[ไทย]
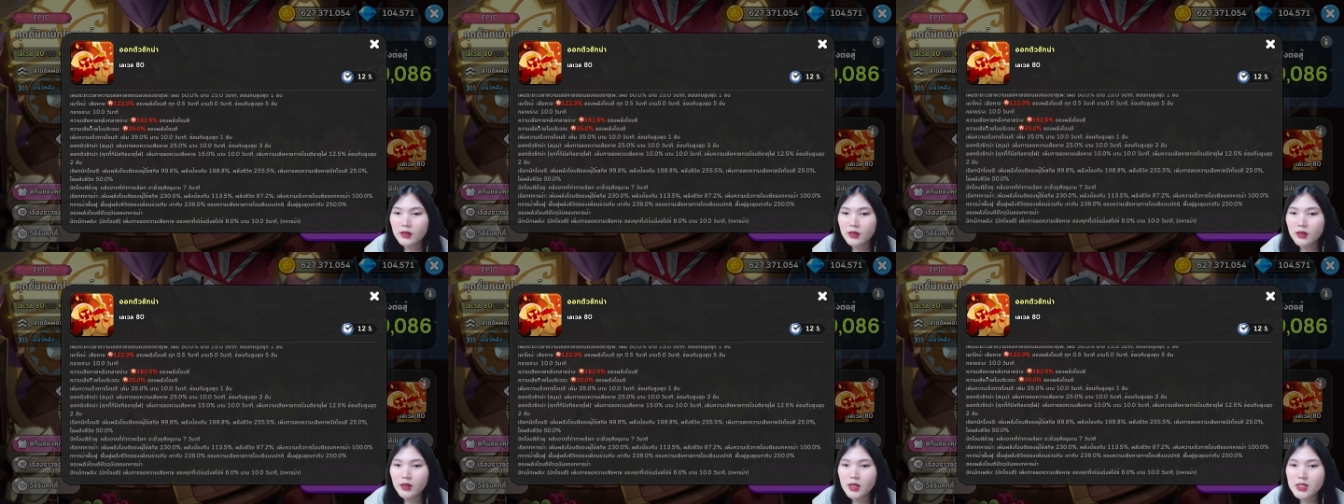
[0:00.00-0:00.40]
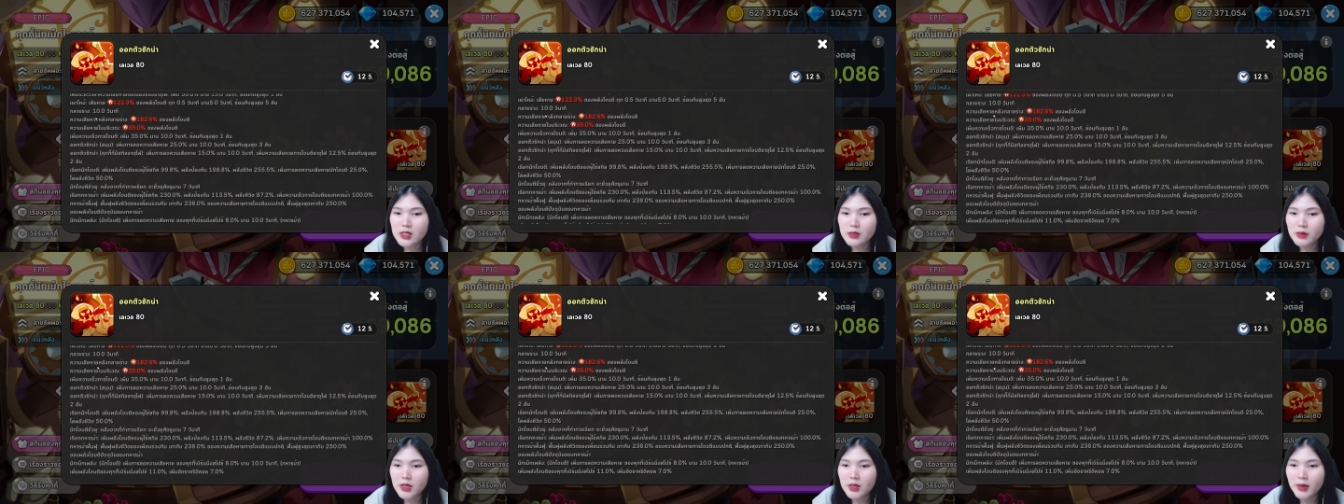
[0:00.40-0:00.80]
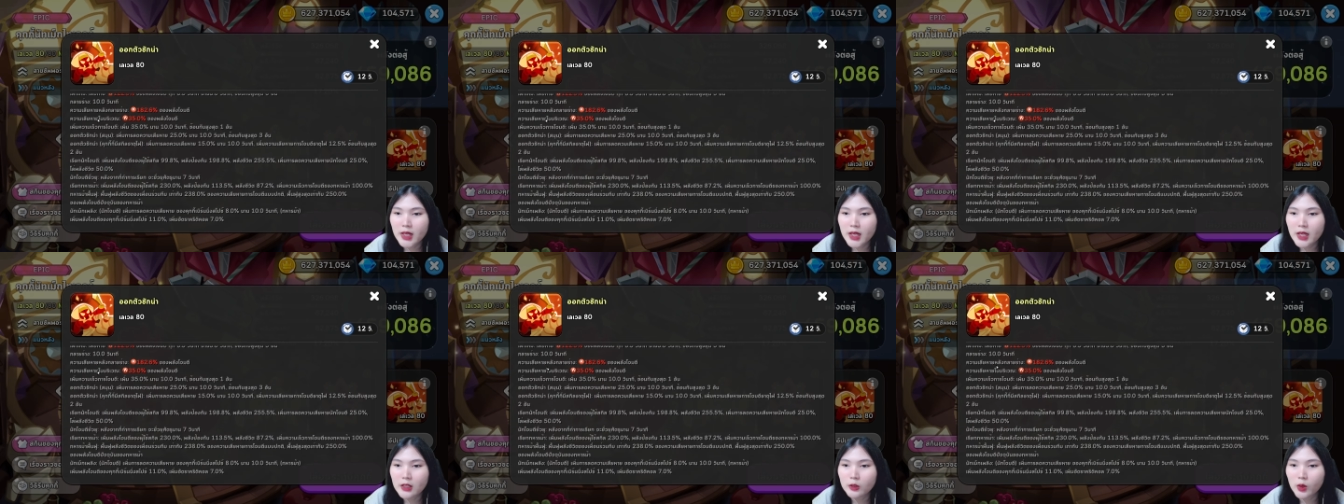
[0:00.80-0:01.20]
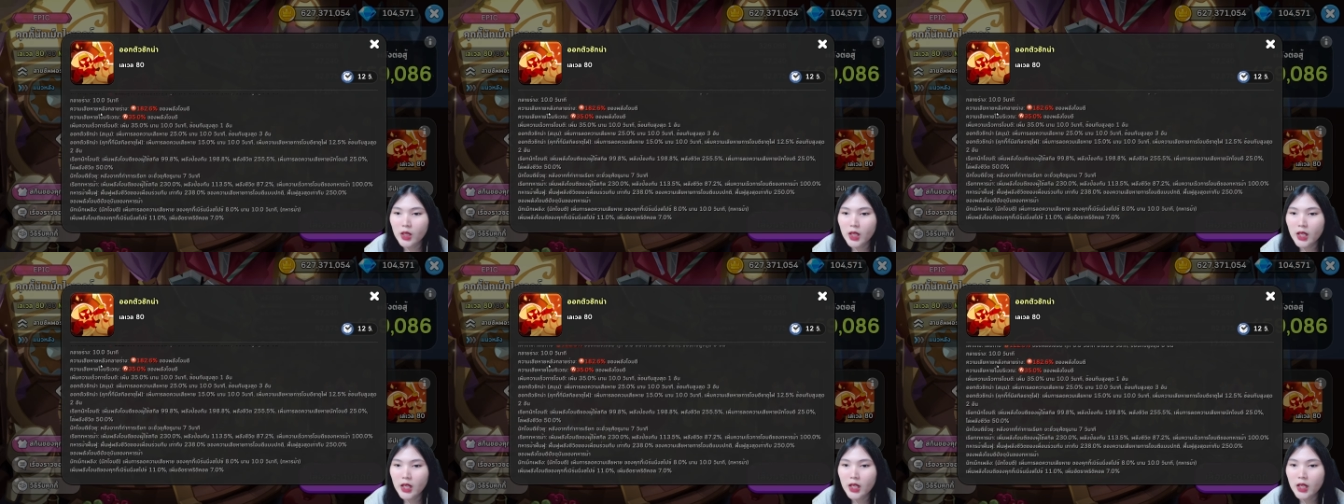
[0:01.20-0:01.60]
ก็น่าจะเพิ่มให้แค่ตัว
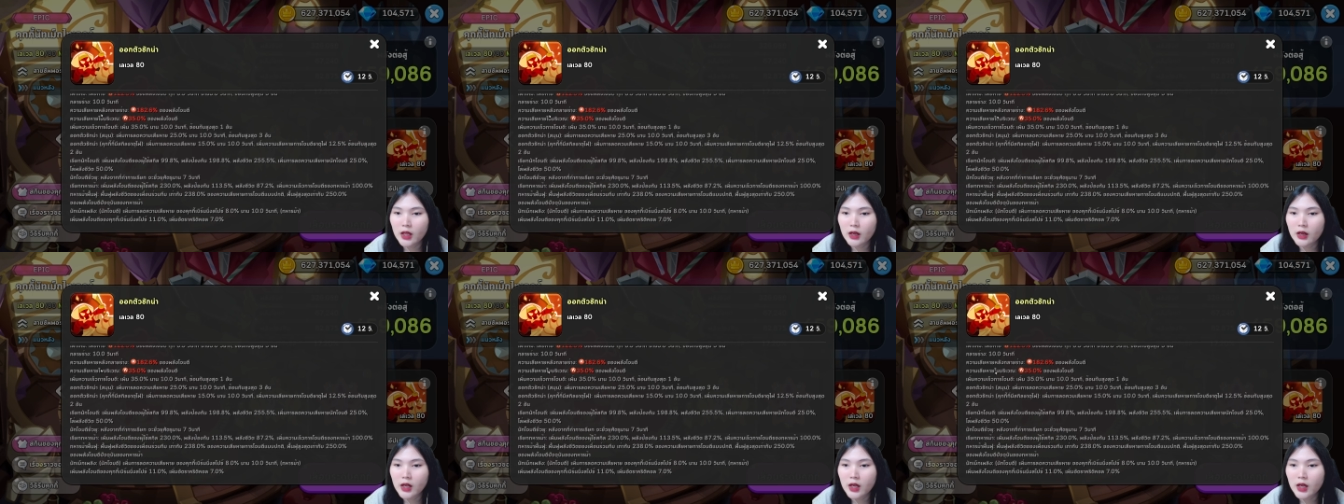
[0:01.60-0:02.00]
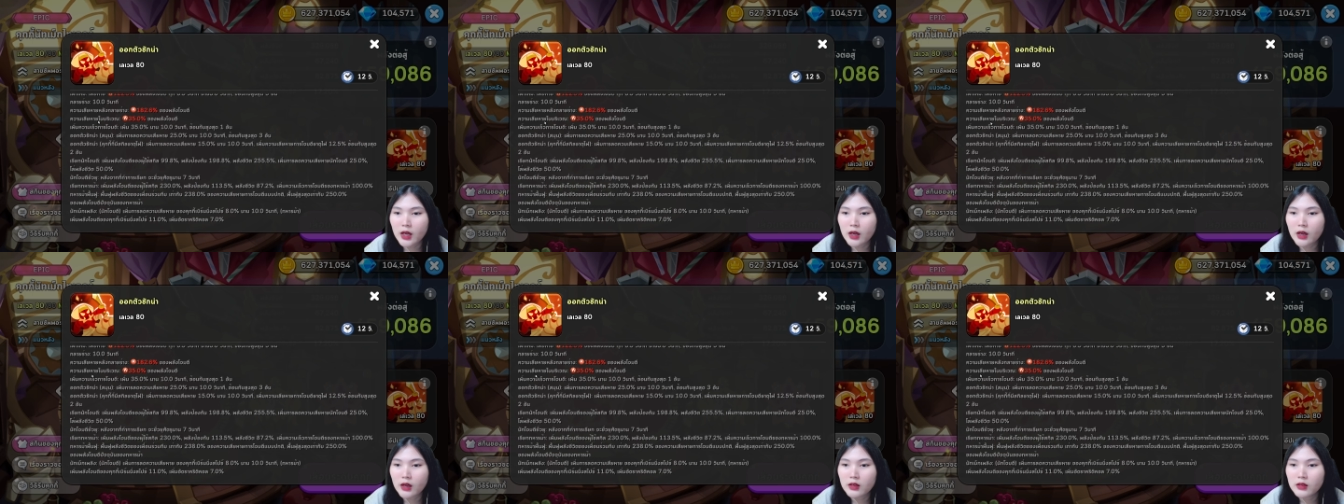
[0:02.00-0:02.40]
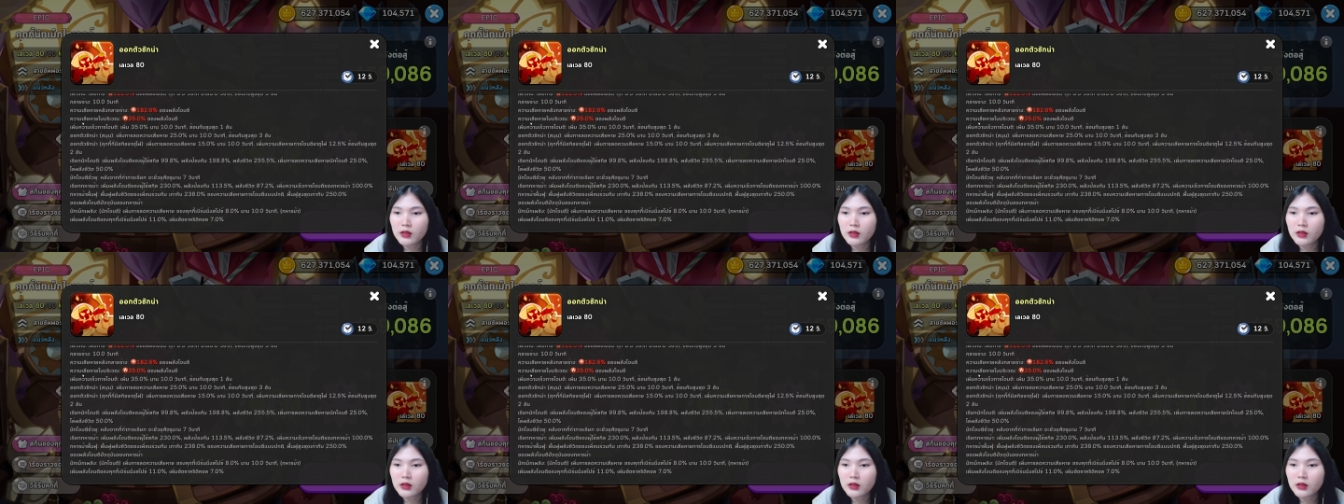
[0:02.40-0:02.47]
เองนะคะ